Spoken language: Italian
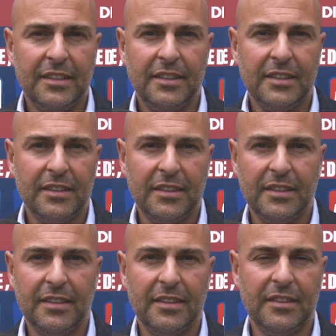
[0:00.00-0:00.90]

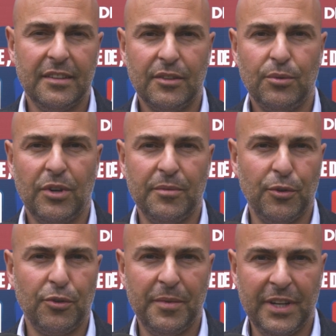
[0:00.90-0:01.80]
Eh, cura
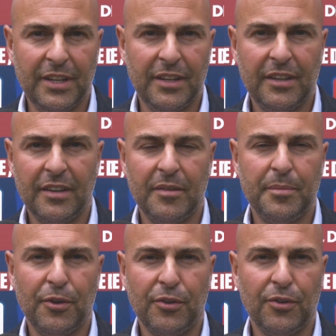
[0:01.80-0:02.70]
molto bene il
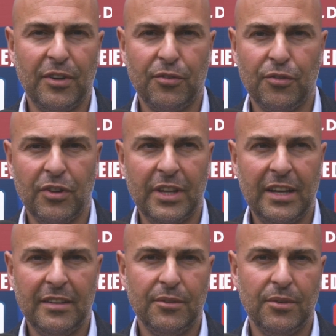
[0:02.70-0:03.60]
rapporto con la
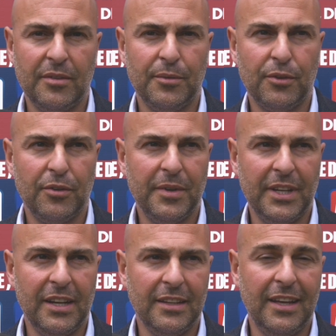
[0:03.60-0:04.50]
società, cura molto
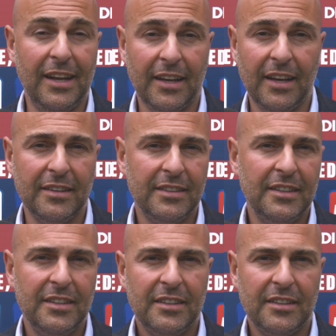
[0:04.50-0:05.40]
bene la delega
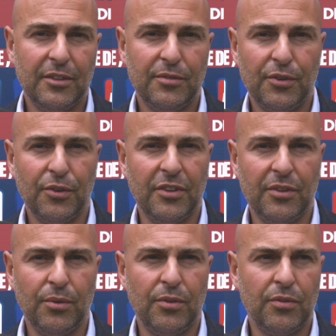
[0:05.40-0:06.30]
nei confronti di
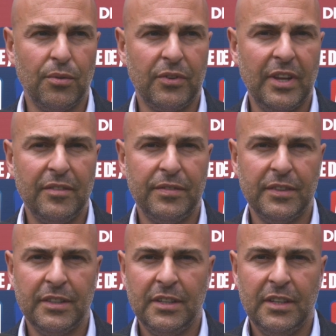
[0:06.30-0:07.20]
tutto il suo staff,
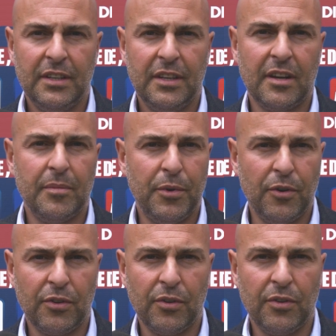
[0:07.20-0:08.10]
il
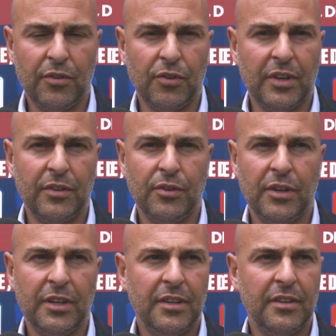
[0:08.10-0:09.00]
rapporto con i
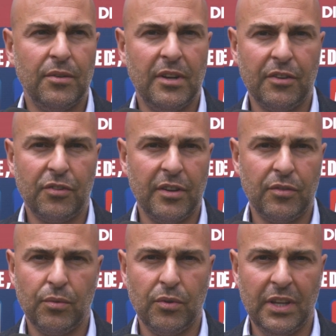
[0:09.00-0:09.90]
giocatori, non lascia
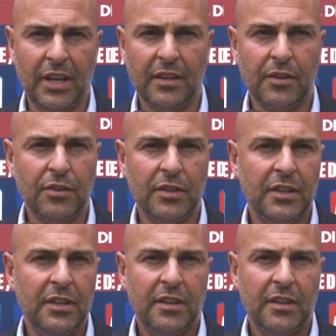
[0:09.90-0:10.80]
nessuno indietro,
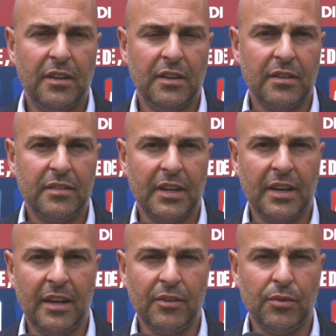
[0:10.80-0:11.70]
eh, sta
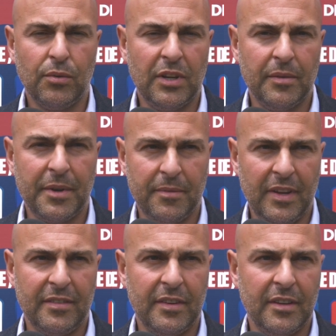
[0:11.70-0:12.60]
creando tutte le
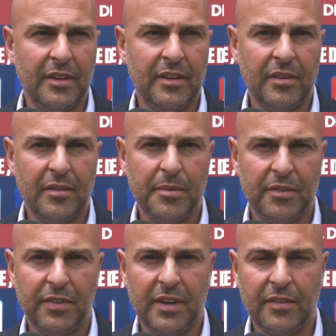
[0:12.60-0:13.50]
premesse per
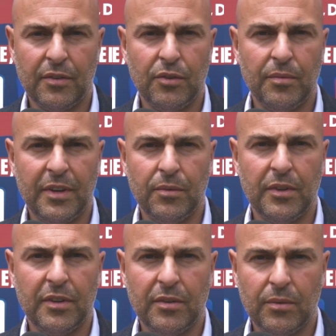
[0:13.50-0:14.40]
fare secondo me un,
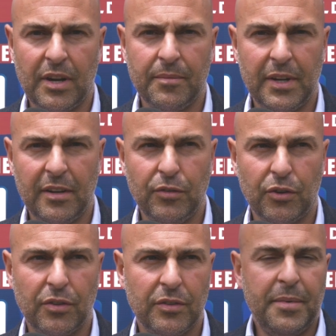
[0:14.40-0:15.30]
un gran bel
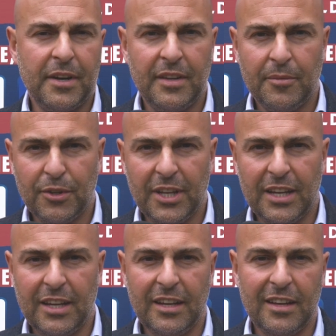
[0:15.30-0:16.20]
lavoro. Partiamo
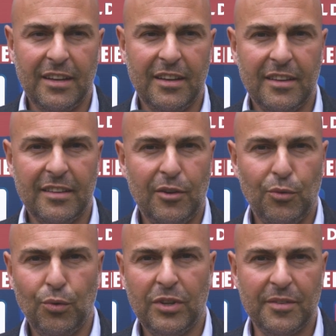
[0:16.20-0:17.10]
da,
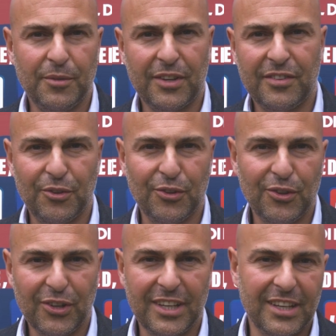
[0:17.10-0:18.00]
dall'ultimo che secondo
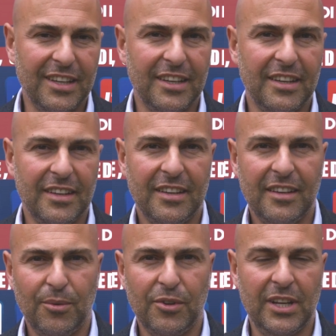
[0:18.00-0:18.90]
noi è, è,
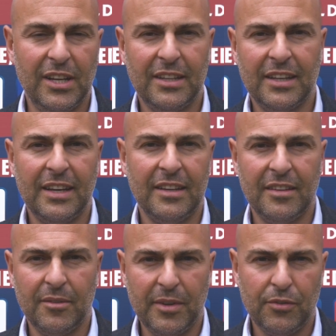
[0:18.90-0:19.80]
uno degli attaccanti
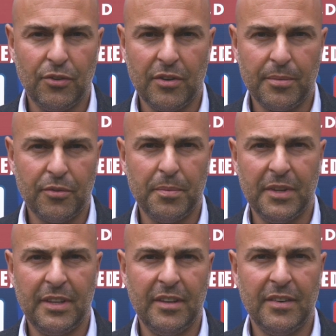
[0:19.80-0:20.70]
di maggiore
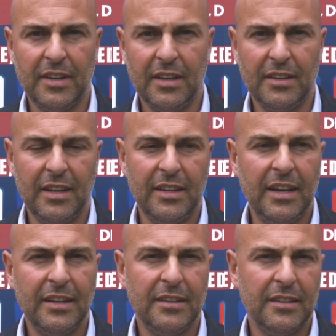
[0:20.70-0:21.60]
prospettiva
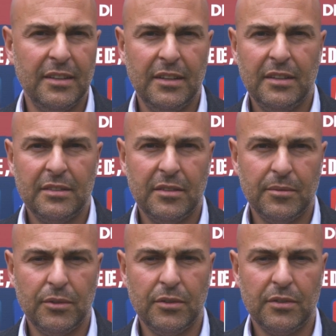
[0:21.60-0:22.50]
italiani,
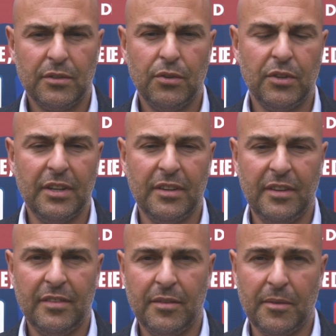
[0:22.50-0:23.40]
siamo
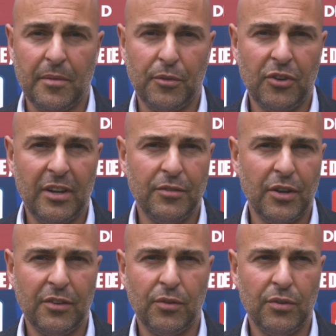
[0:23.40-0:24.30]
contentissimi, avevamo già
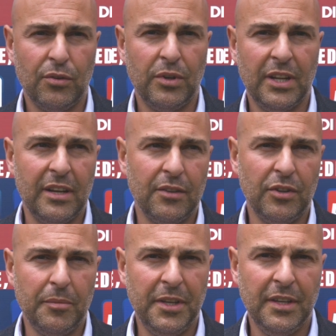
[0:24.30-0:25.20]
lavorato con lui nell'anno
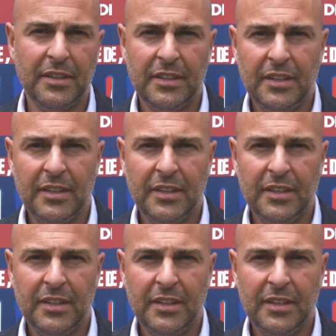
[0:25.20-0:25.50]
di B